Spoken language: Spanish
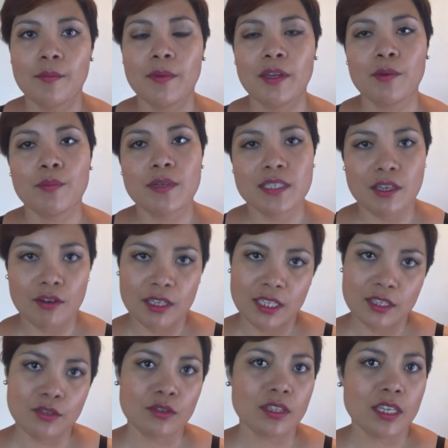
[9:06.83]
pero pues
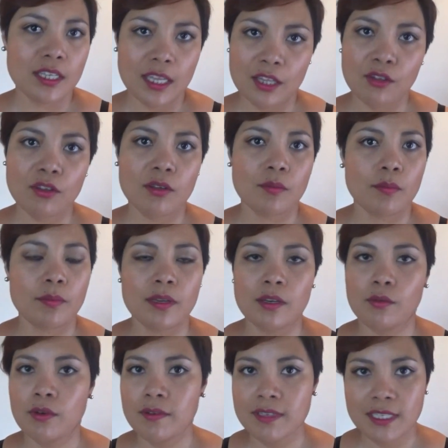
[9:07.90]
ahorita estoy tratando de
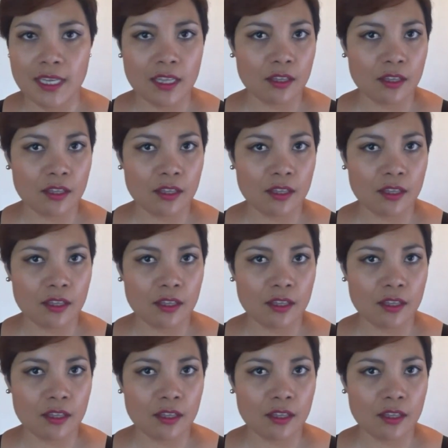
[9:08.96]
el jueves